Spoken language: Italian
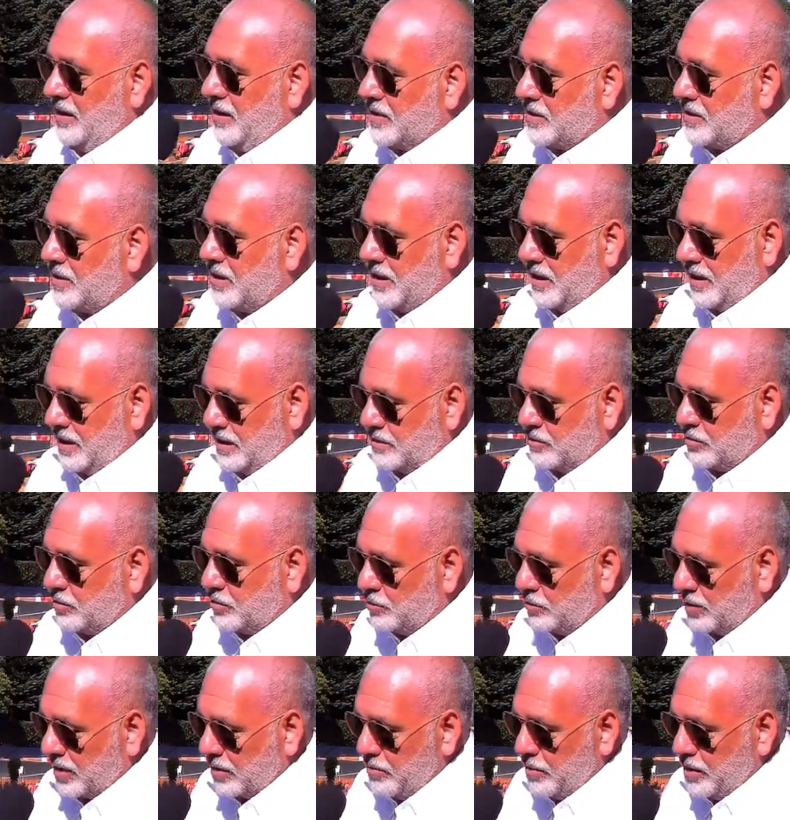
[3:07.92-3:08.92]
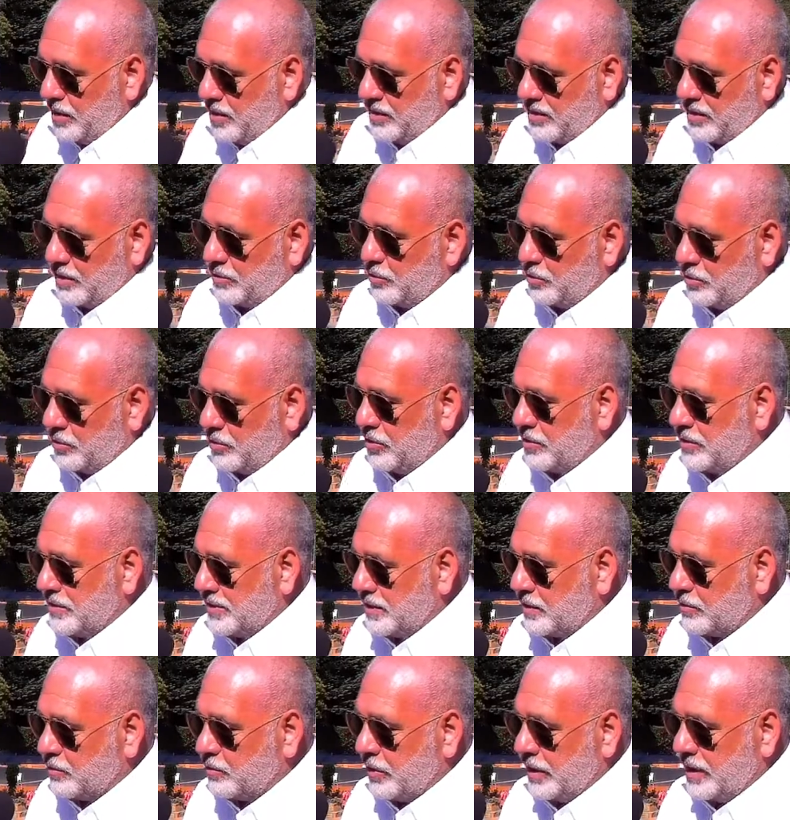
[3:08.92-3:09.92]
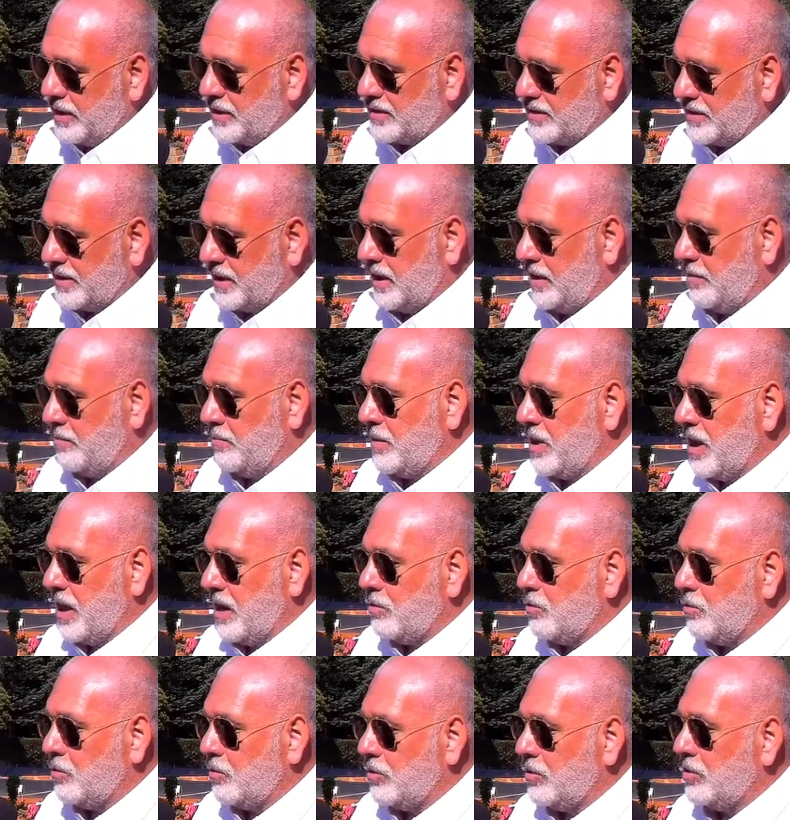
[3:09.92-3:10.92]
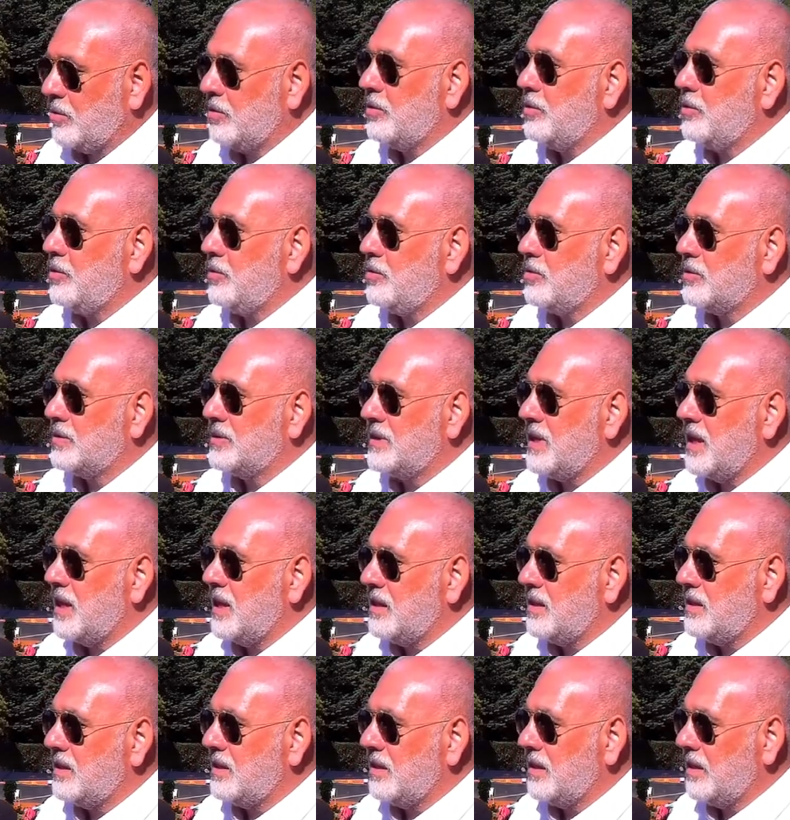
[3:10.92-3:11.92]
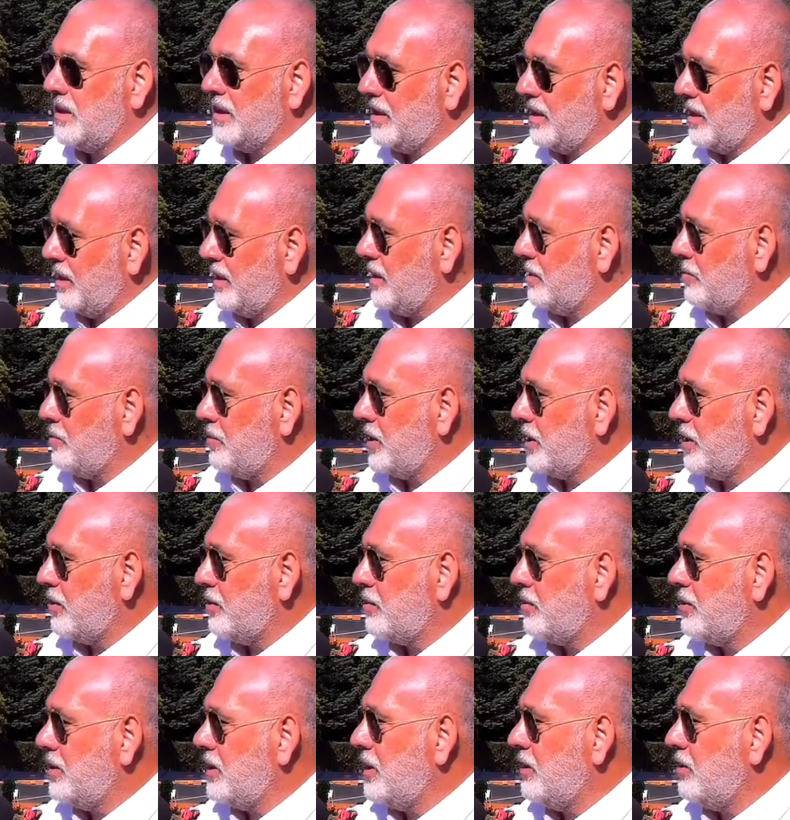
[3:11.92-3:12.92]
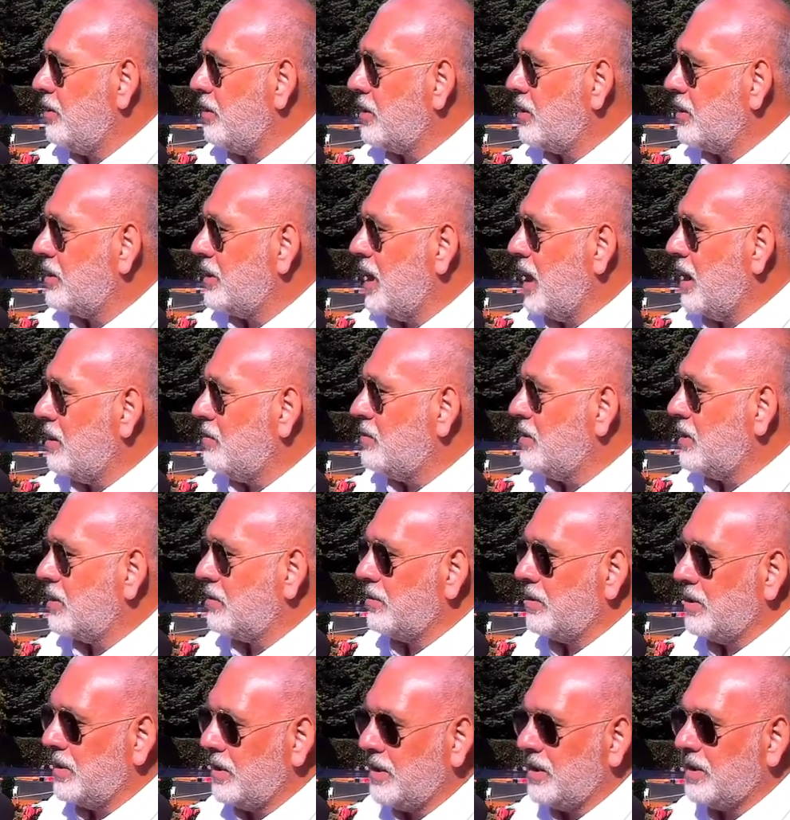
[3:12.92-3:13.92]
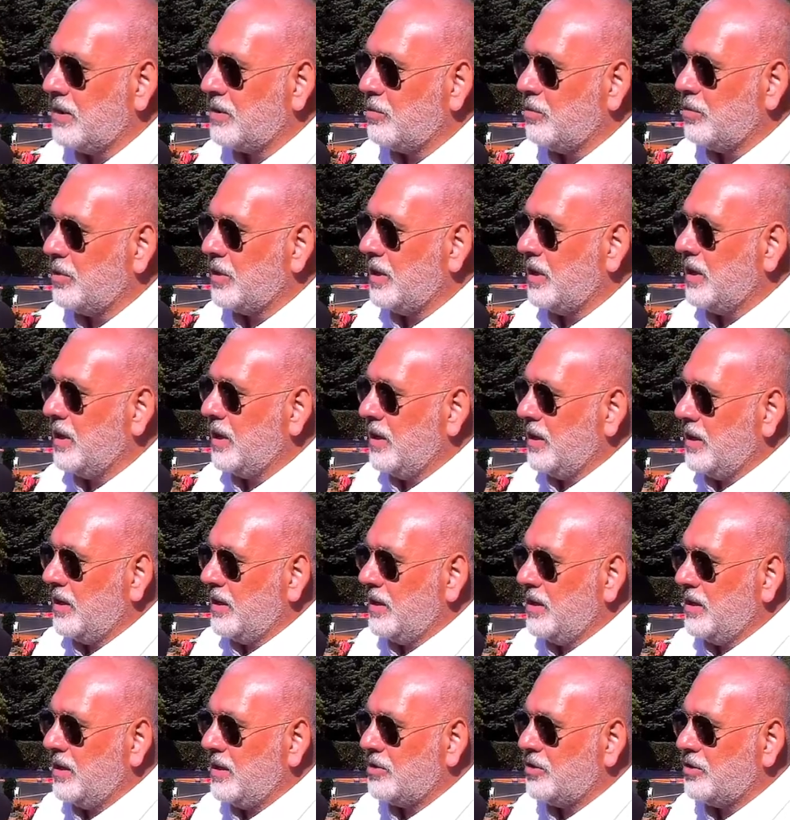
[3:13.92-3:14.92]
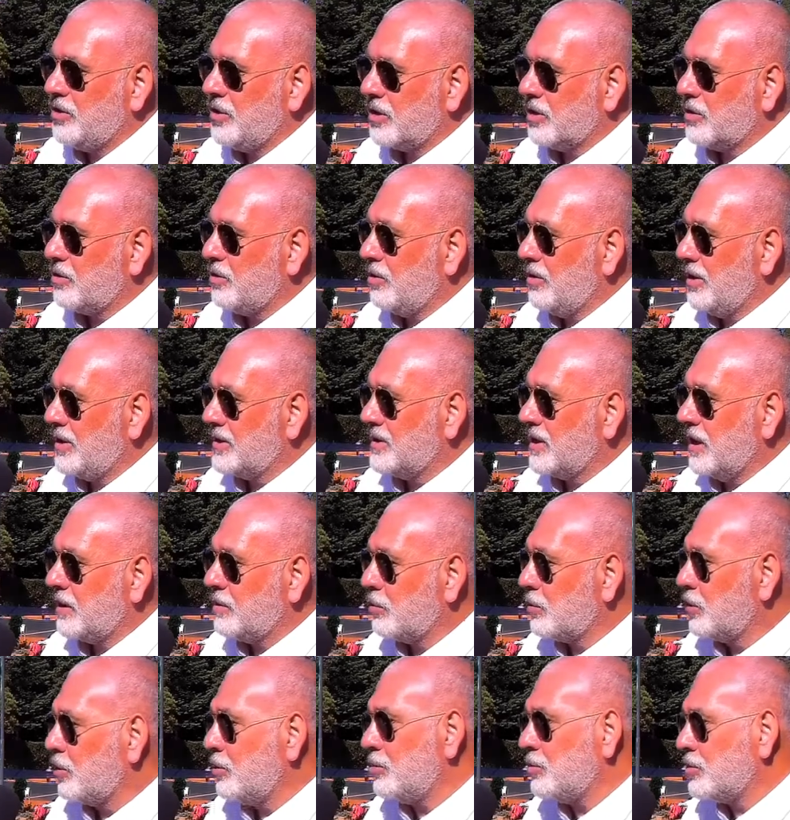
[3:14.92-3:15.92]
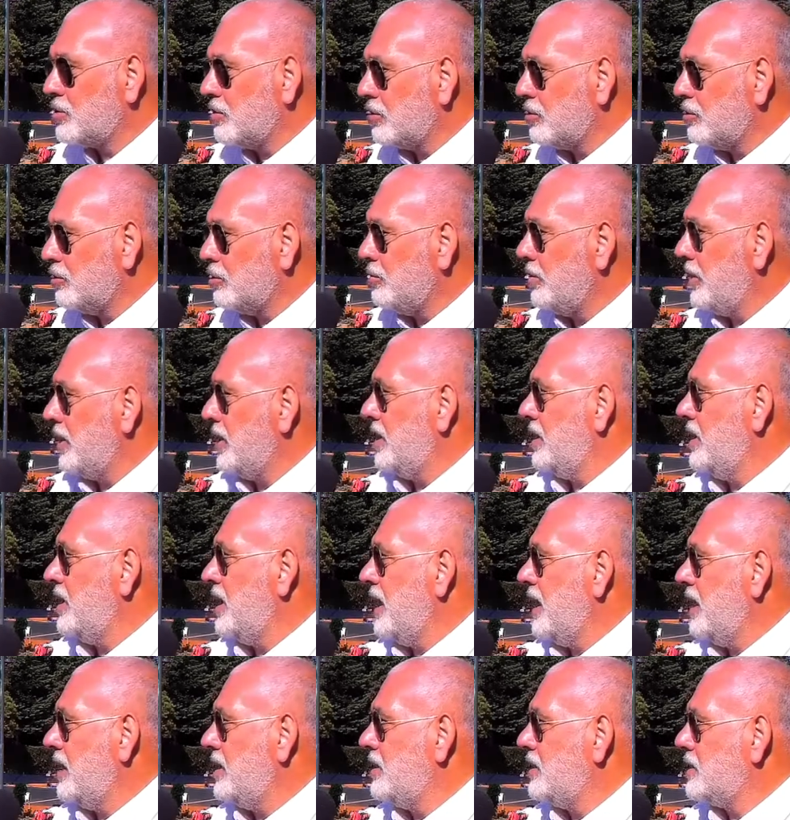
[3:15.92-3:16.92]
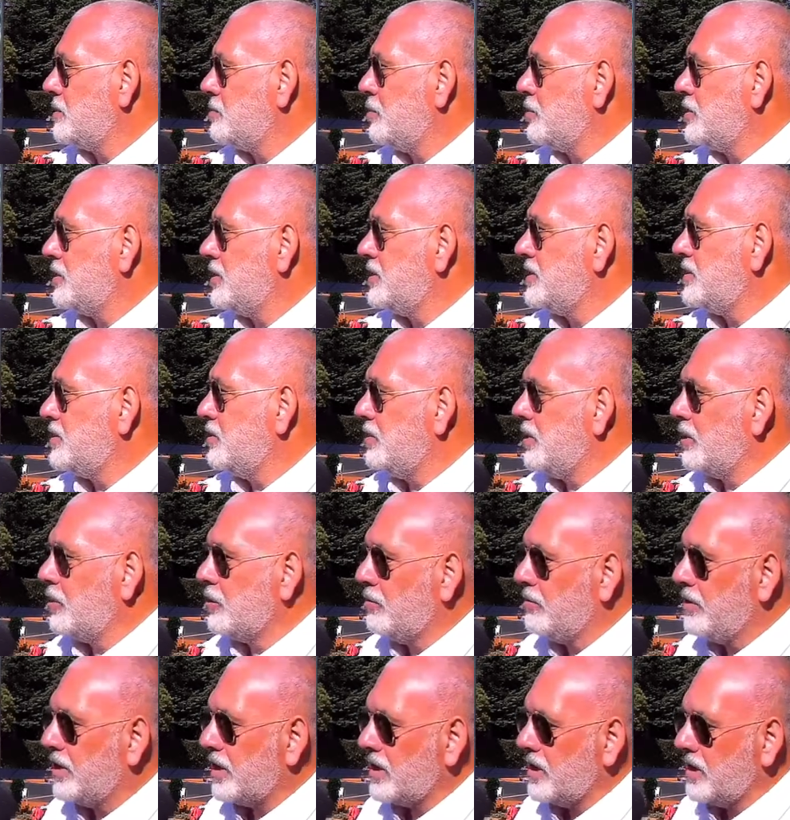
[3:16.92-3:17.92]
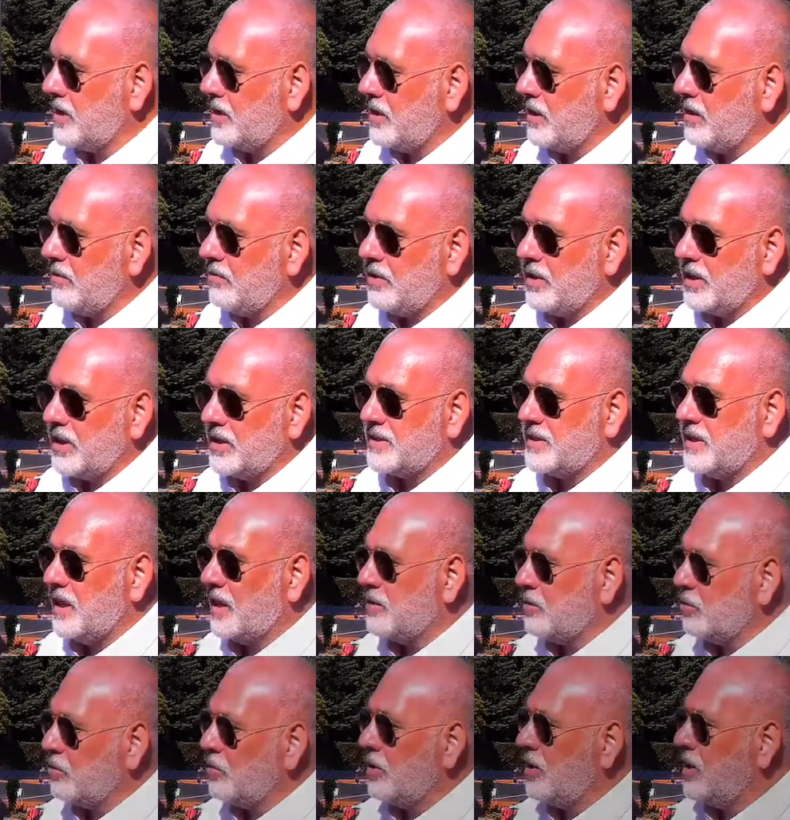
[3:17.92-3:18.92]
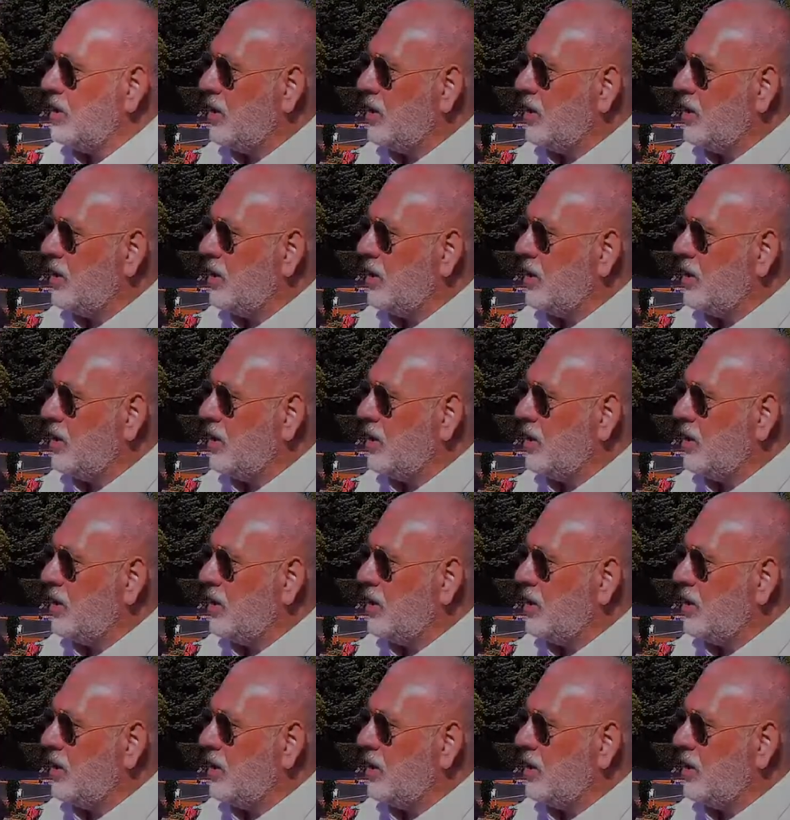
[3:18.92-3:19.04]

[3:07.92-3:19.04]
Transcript: Sì, assolutamente, tutto in sicurezza. Abbiamo, nonostante il periodo del lockdown, quindi in cui il circolo è stato chiuso come da disposizioni governative, è stato